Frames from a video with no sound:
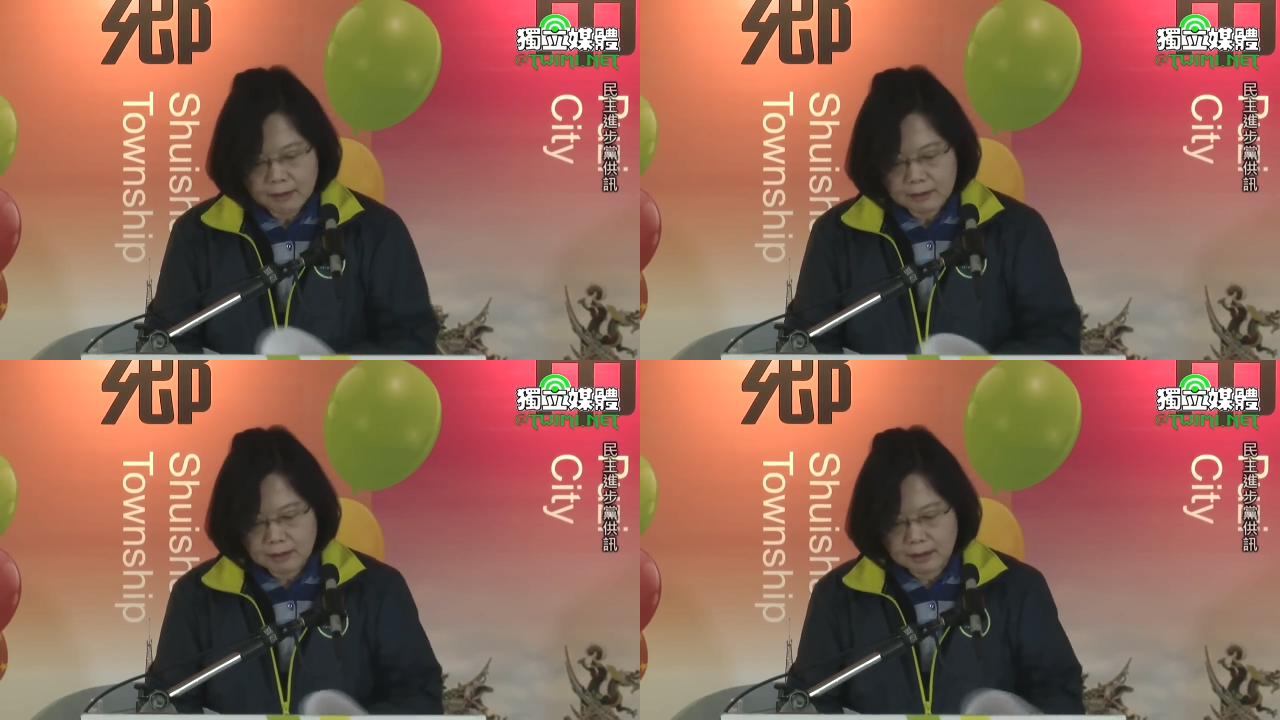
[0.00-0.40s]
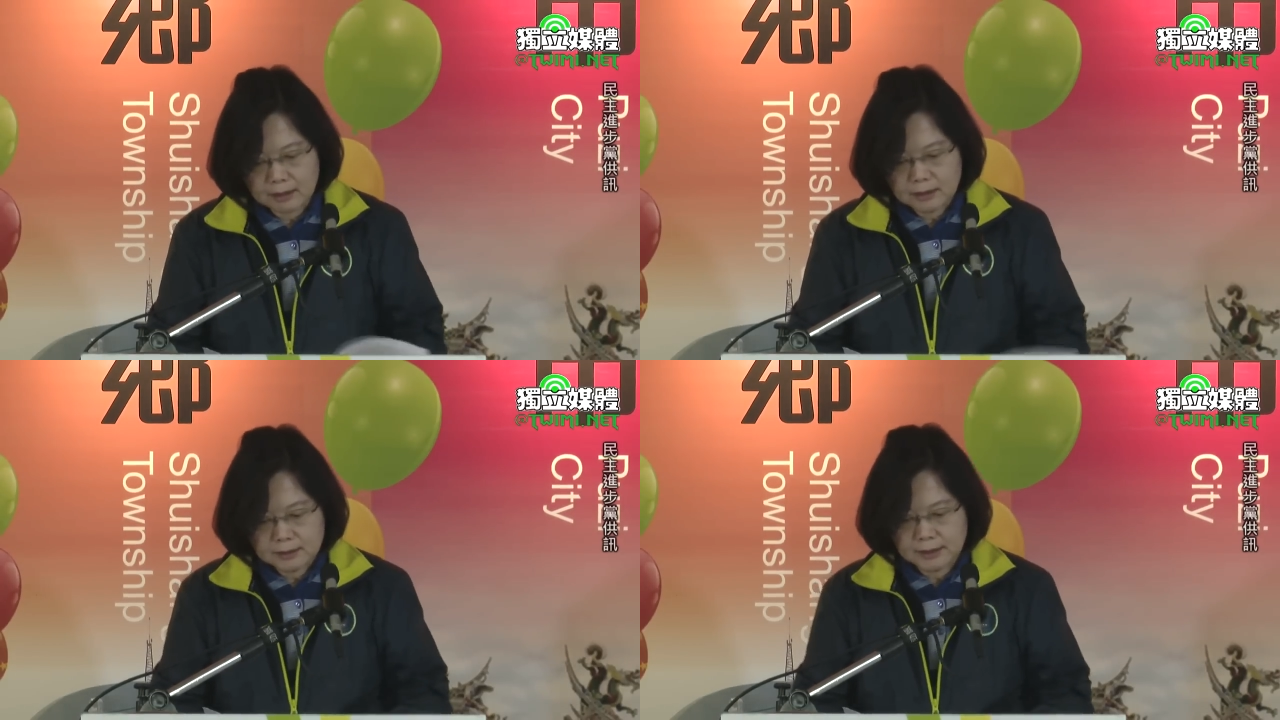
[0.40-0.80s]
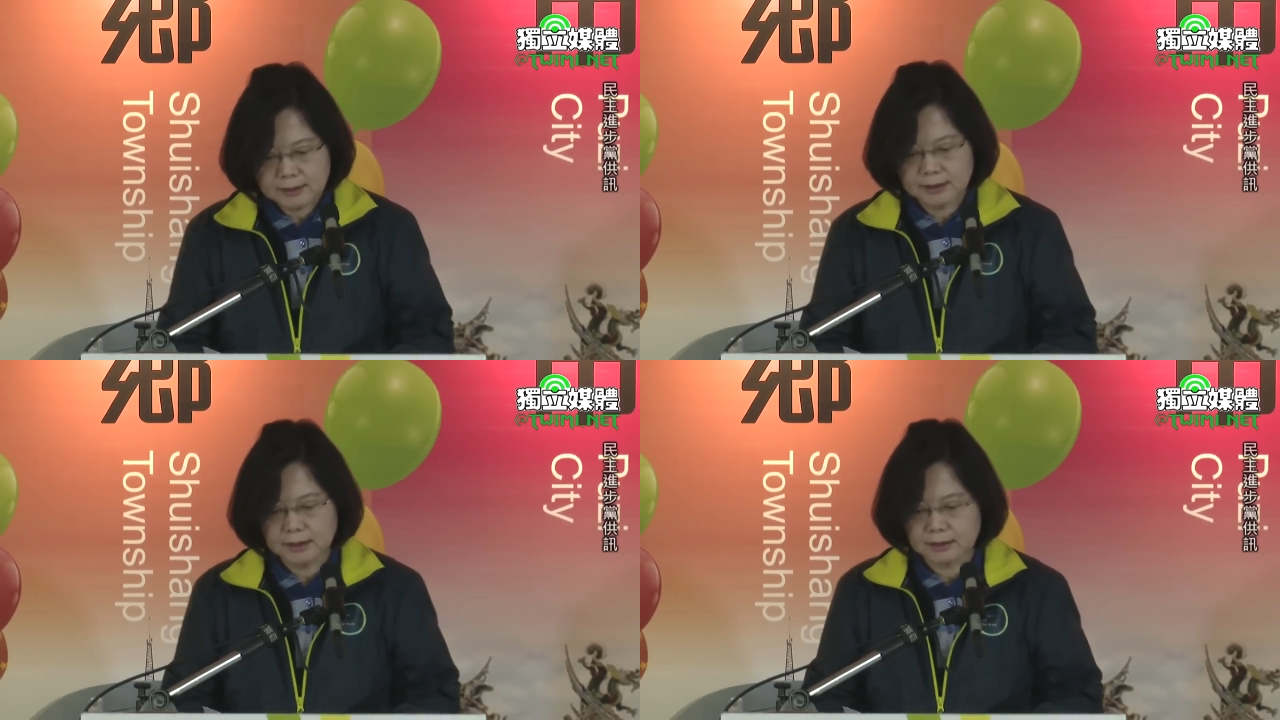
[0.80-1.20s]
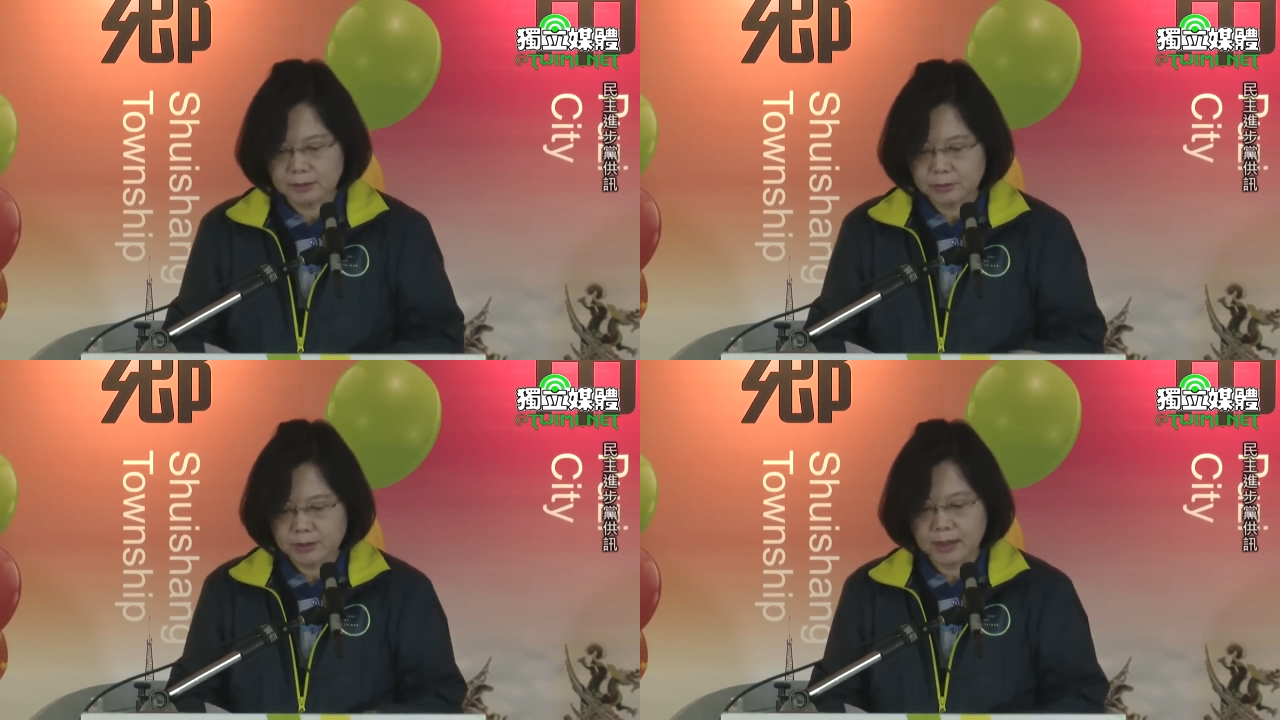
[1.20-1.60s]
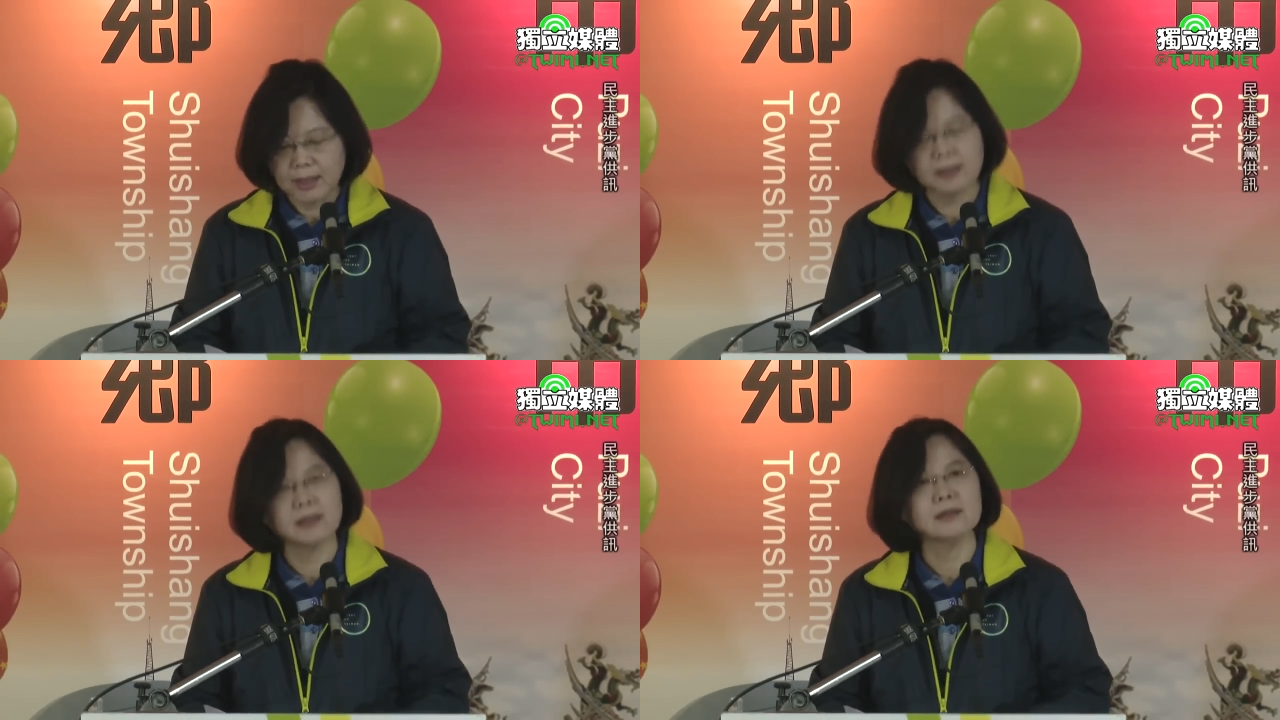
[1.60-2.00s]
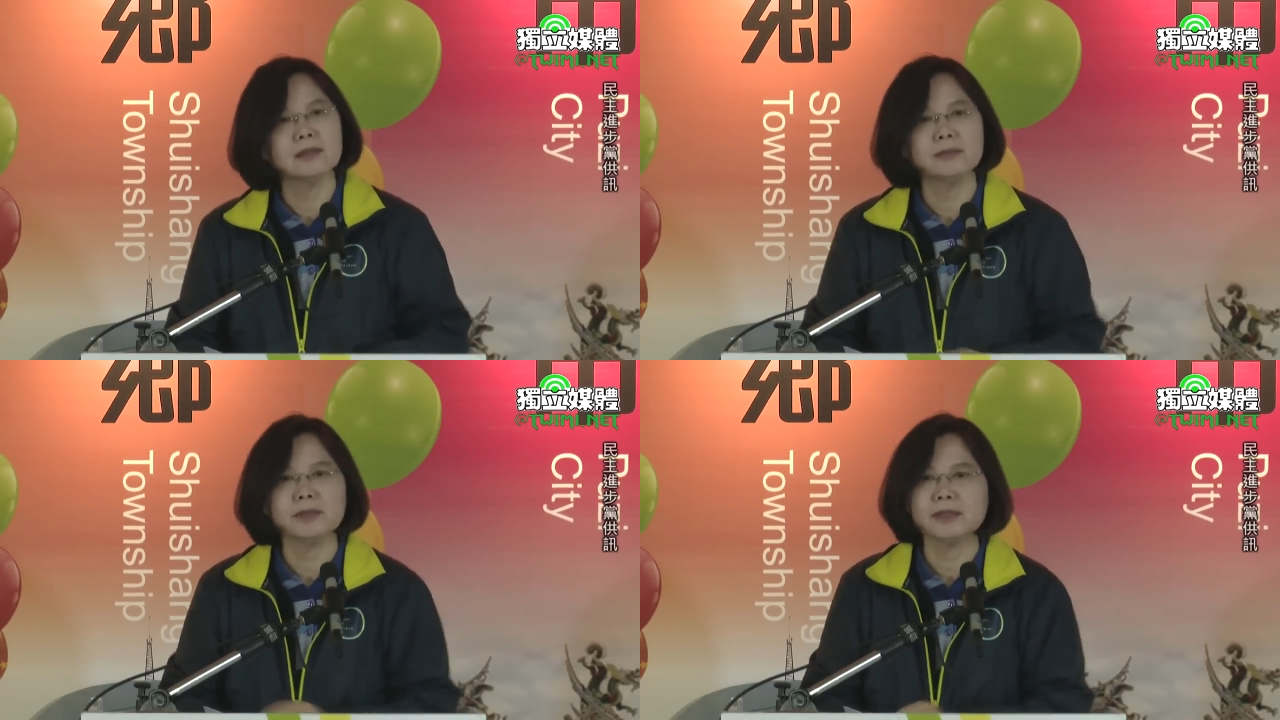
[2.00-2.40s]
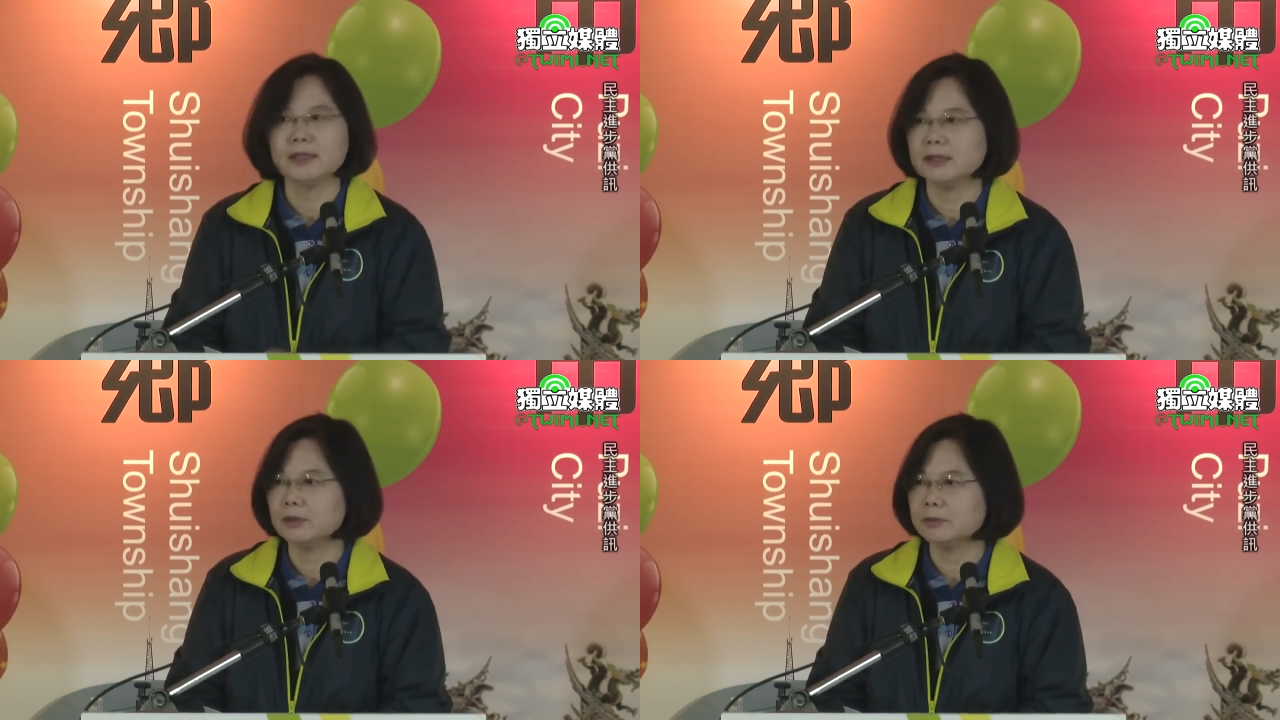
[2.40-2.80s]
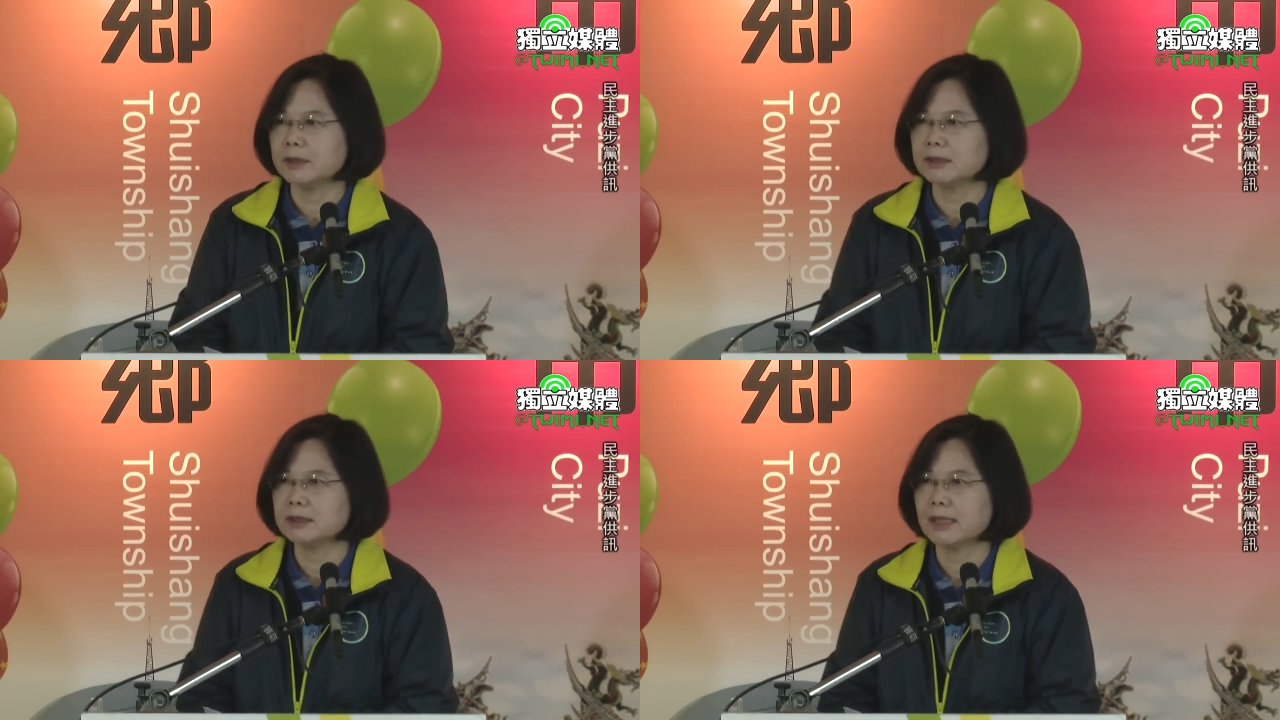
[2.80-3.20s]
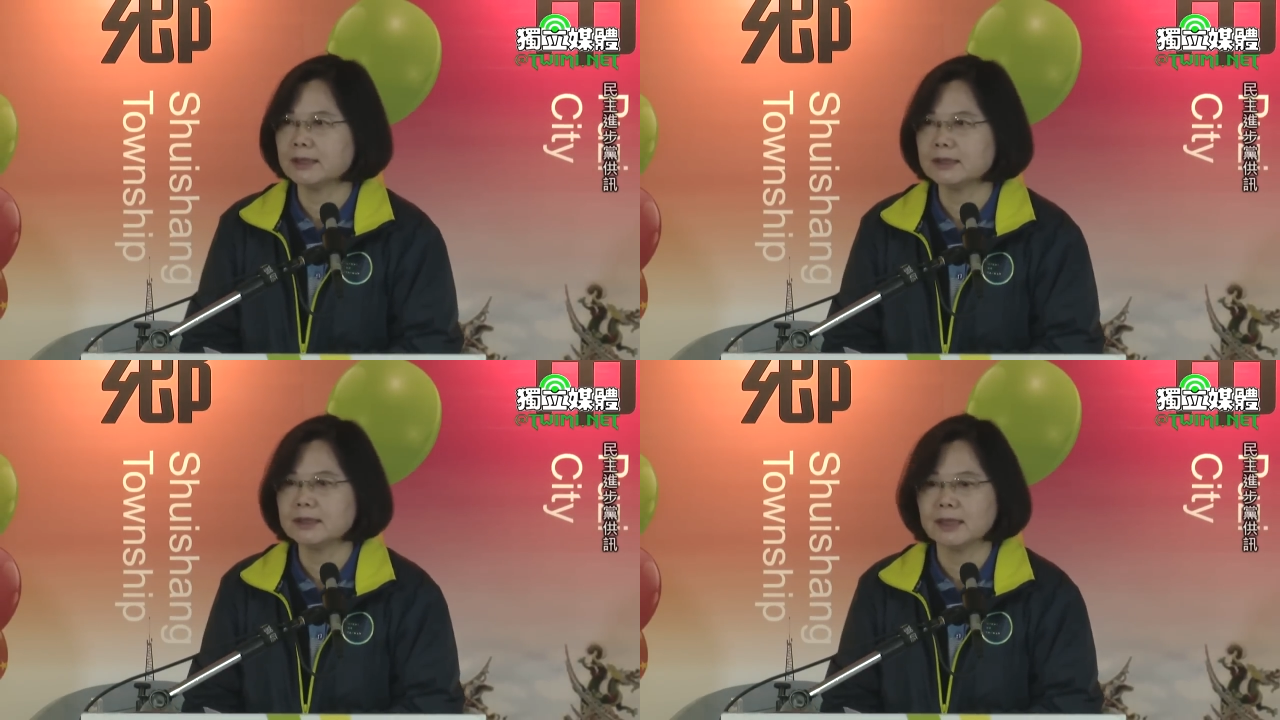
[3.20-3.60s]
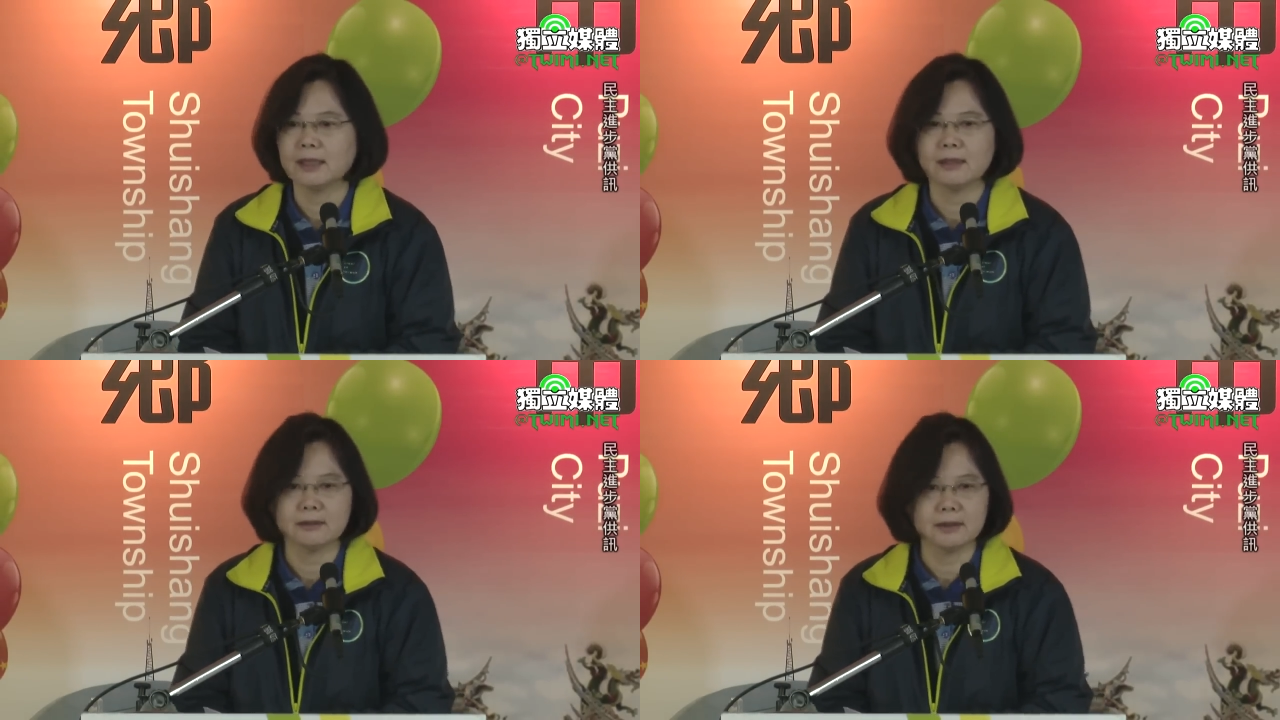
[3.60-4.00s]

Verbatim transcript: 那在这里呢，我还要特别谢谢我们嘉义县哈，